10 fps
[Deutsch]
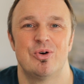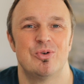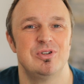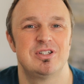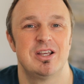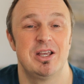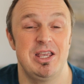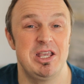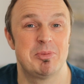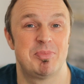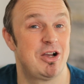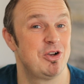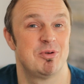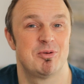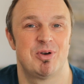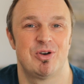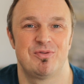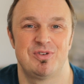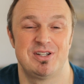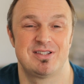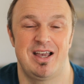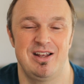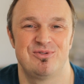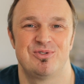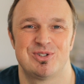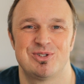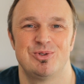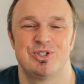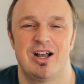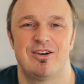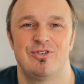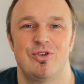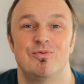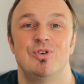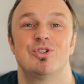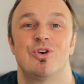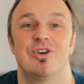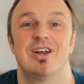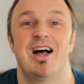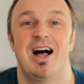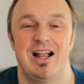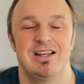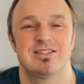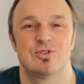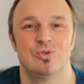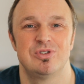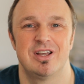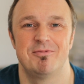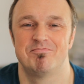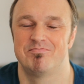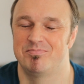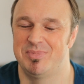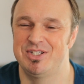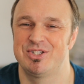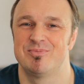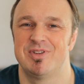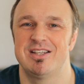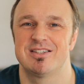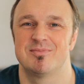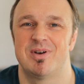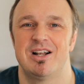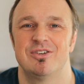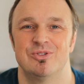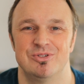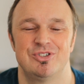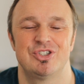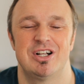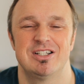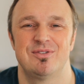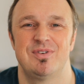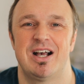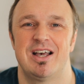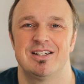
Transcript: Und ich bedanke mich bei euch für die Zeit, fürs Zuschauen, wünsche euch alles Gute, bis zum nächsten Mal und schaltet wieder